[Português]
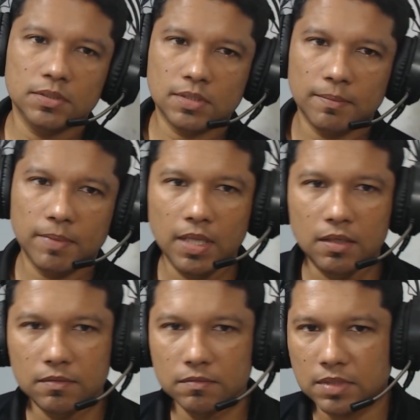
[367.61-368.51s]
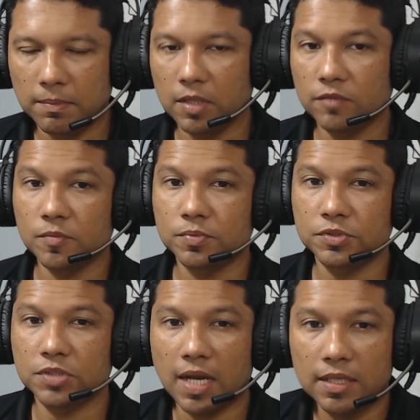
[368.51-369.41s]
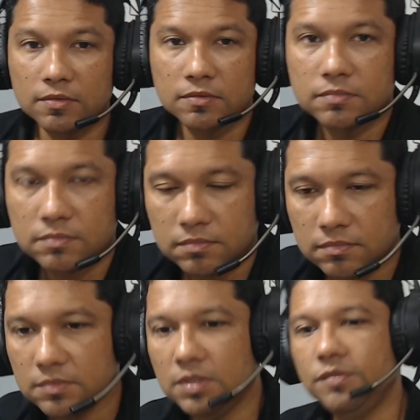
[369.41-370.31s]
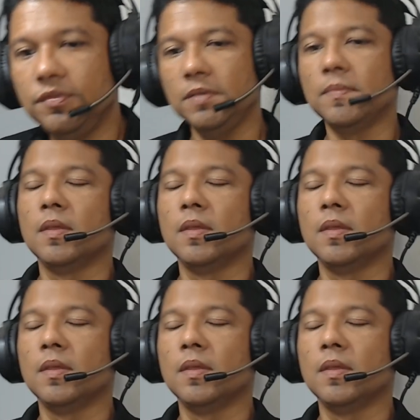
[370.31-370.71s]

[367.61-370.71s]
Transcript: Trabalhei, o trabalho foi puxado, enfim.